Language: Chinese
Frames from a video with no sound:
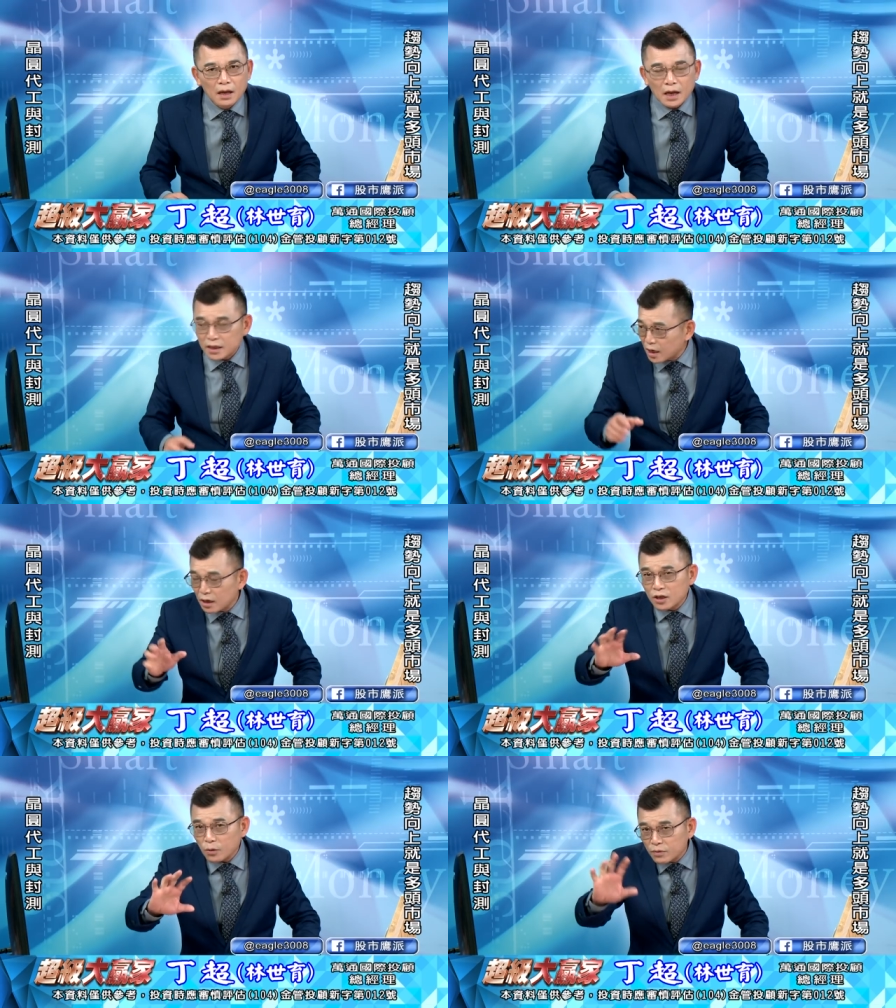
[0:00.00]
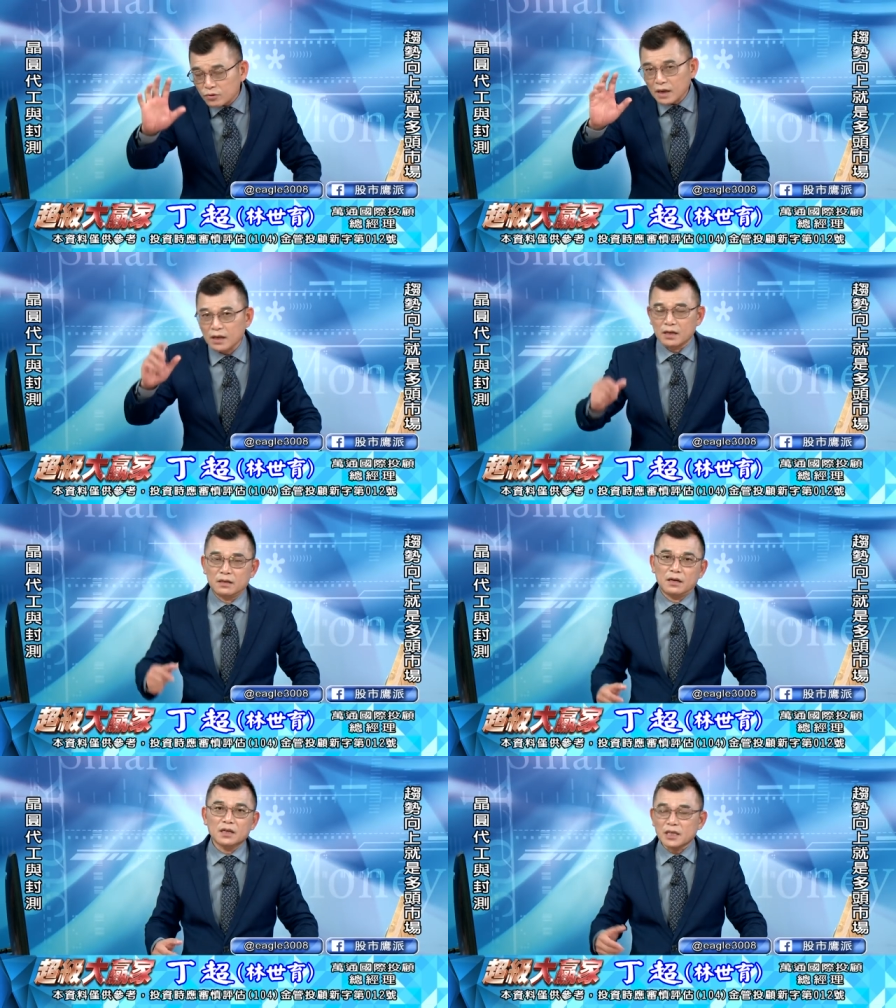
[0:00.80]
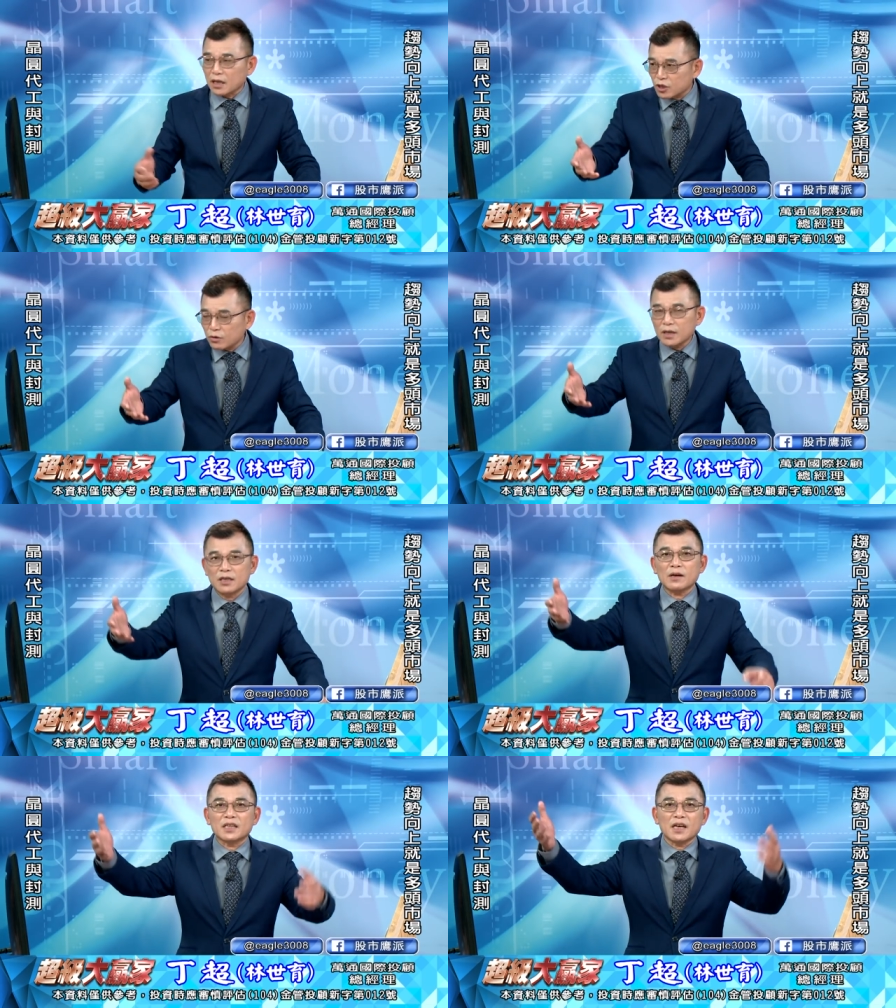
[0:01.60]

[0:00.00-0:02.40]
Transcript: 啊，跌的你都不算了，啊，涨的时说的台积